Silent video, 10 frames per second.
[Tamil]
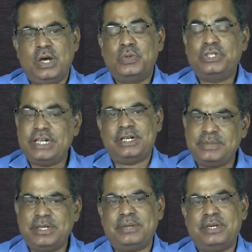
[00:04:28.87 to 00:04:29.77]

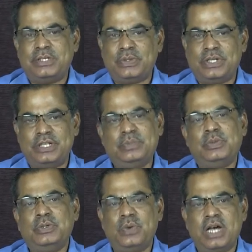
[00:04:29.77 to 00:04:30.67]
உச்சநீதிமன்றம் என்ன சொன்னது
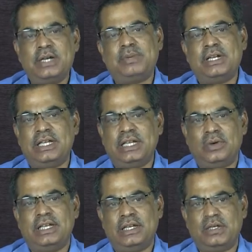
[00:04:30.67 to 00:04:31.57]
பொதுவாக பல
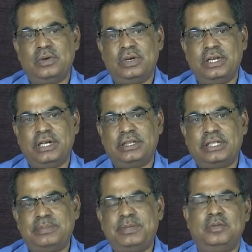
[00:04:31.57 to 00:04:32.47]

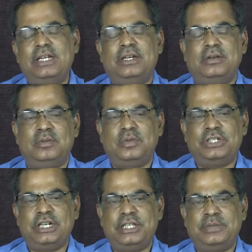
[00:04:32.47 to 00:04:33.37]
தீர்ப்புகளில்
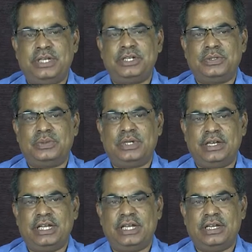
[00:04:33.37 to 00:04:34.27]

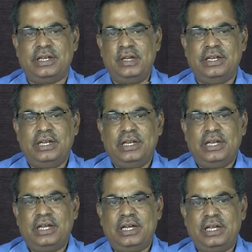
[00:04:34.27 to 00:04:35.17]
உச்சநீதிமன்றத்தினுடைய
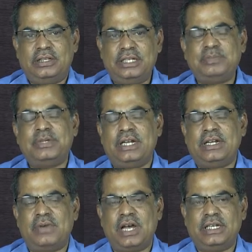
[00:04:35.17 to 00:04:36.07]
தீர்ப்பு
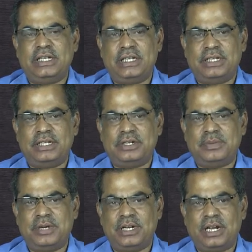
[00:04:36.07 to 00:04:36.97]
என்னவாக
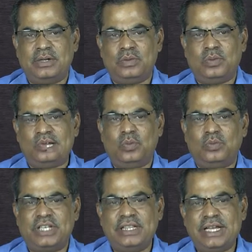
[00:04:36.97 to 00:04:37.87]
இருக்கும் என்றால்
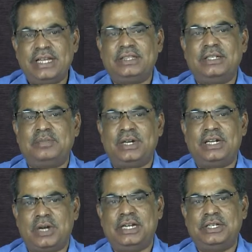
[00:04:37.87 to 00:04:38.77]
சந்தேகத்தின்
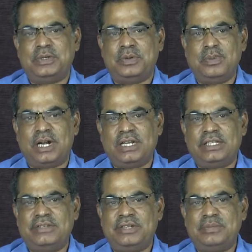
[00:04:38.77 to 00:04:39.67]
பலனை அளிக்கிறோம்
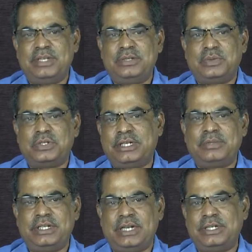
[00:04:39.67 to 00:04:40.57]
அல்லது இவர் மீது குற்றம்
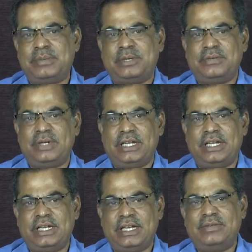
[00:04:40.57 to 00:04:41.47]
நிரூபிக்கப்படவில்லை
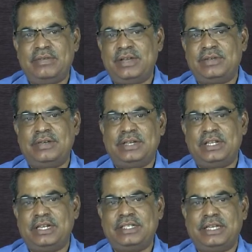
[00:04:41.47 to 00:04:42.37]
எனவே இவரை
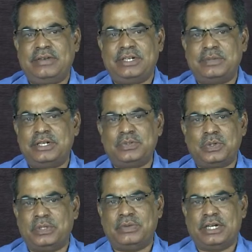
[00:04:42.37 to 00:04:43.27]
விடுதலை செய்ய வேண்டும் என்று
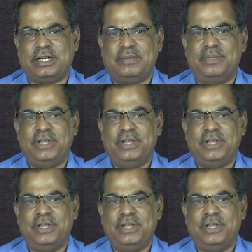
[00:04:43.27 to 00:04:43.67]
சொல்வது வழக்கம்